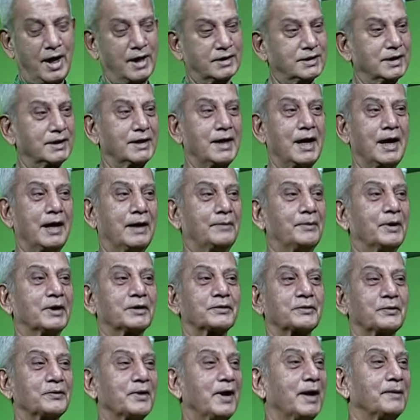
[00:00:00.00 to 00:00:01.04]
আসে আমার
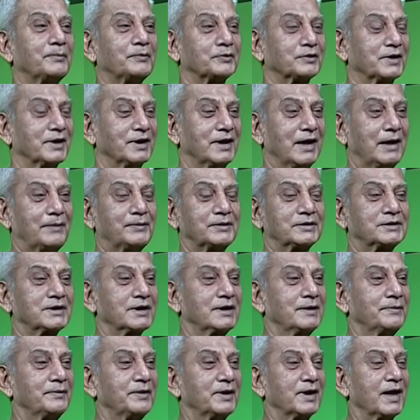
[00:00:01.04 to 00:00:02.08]
কোনো আপত্তি নেই আমার
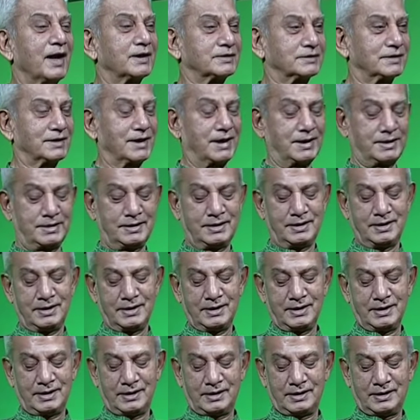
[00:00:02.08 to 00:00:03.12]
ছেলে মেয়েরা আসে নাই
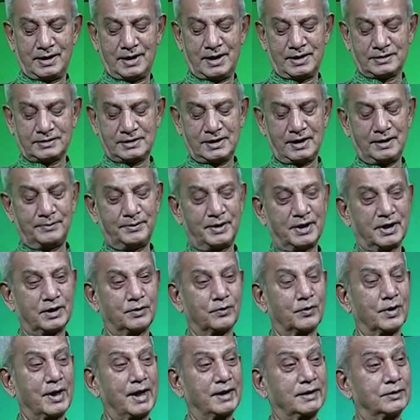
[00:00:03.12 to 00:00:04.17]
আসে নাই মানে
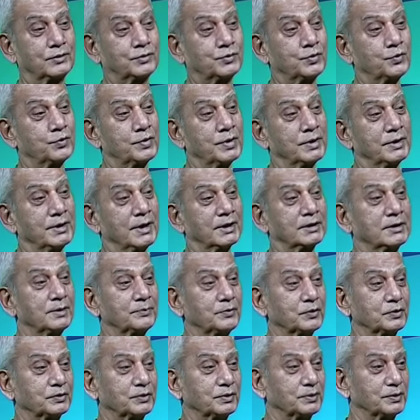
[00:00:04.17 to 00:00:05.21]
করে একদিন শুটিং দেখতে
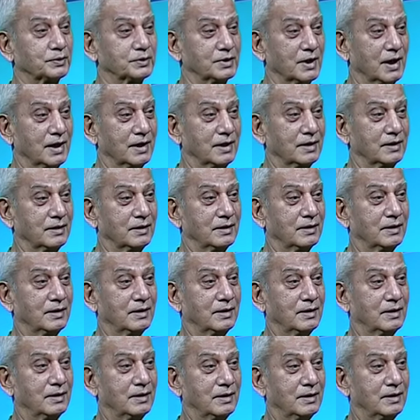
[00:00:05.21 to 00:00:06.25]
পর্যন্ত যায় নাই
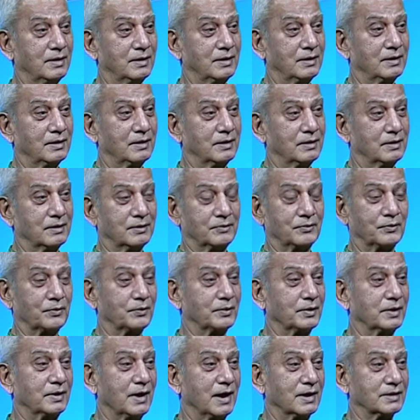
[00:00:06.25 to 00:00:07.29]
কোনোদিন আসে
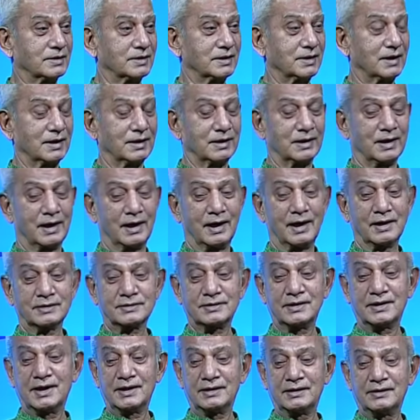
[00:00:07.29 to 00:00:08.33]
কোনোদিন আসে নাই
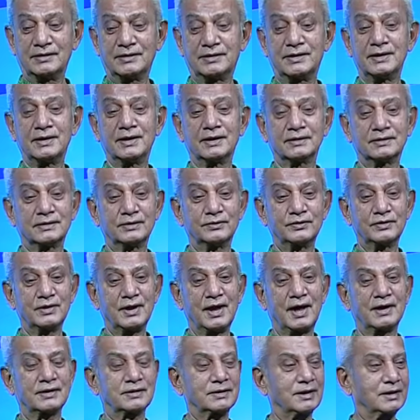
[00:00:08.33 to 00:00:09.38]
আসে নাই তাহলে ঠিক আছে যদি
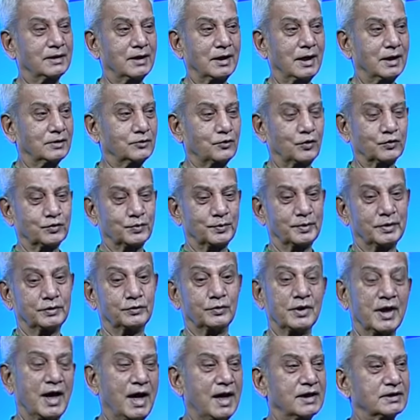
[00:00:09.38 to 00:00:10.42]
না আসে তার অসুবিধা
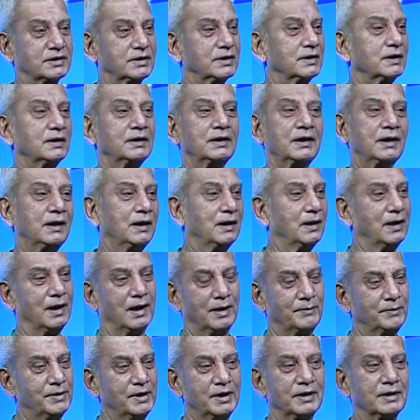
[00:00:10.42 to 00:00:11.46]
যদি আসে
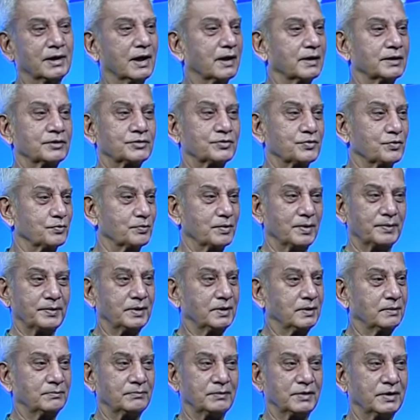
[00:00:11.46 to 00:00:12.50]
আমি এনকারেজ করবো আমি
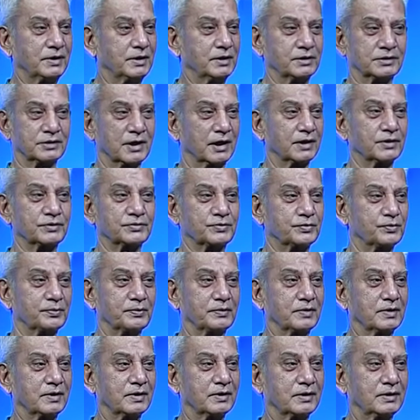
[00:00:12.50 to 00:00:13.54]
ডিসকারেজ করবো
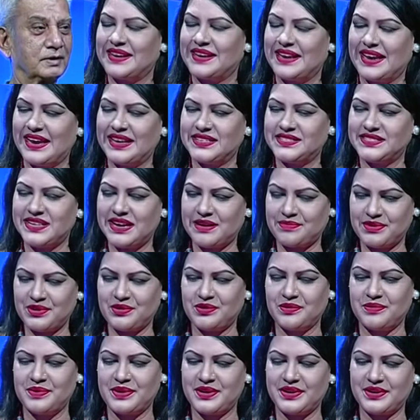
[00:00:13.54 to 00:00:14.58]
না এই যে আপনি
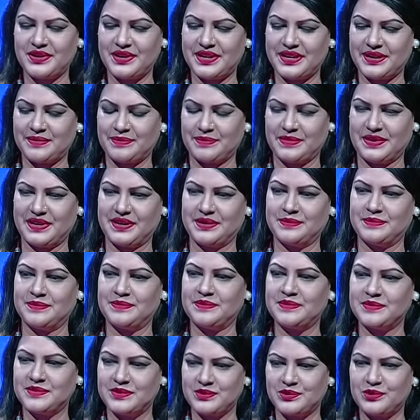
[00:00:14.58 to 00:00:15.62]
অভিনয়
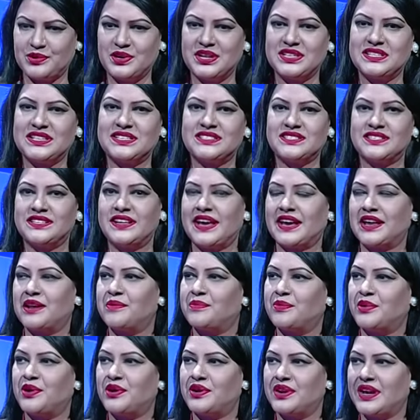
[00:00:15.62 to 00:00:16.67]
করে যাচ্ছেন একের
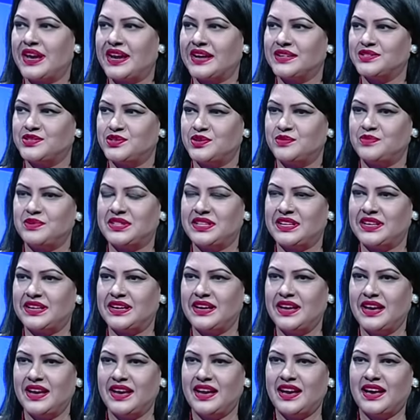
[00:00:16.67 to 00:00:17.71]
পর এক ছবিতে
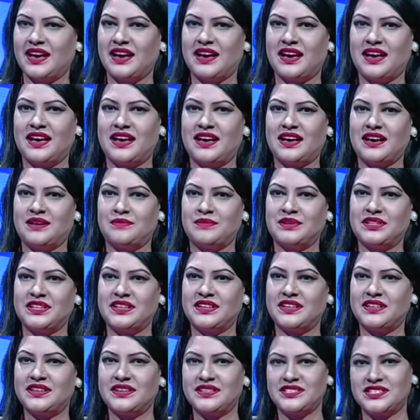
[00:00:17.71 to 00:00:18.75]
আমাদের
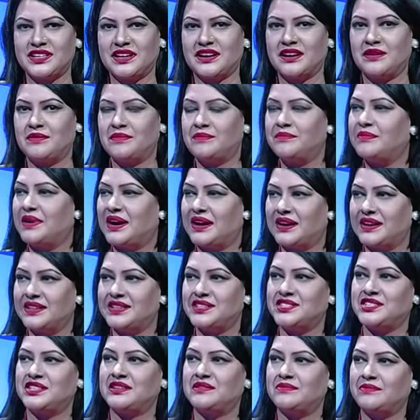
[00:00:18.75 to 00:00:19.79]
সারা
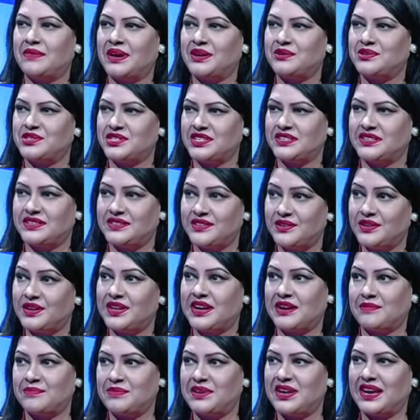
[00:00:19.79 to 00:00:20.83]
বাংলাদেশের মানুষের হৃদয়ে
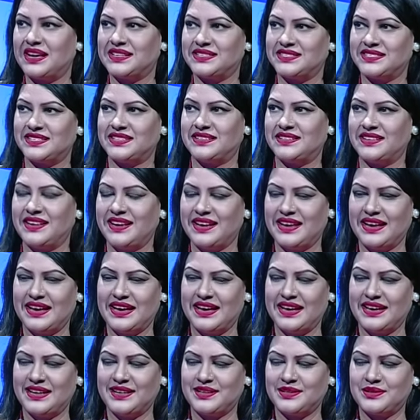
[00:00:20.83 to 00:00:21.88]
আপনি আছেন
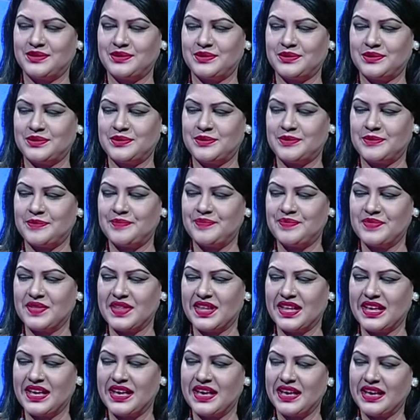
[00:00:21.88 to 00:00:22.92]
তো
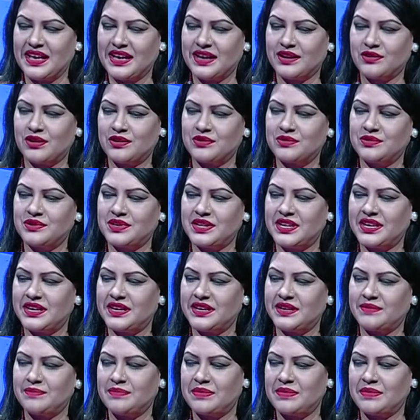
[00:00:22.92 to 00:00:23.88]
কখনো কি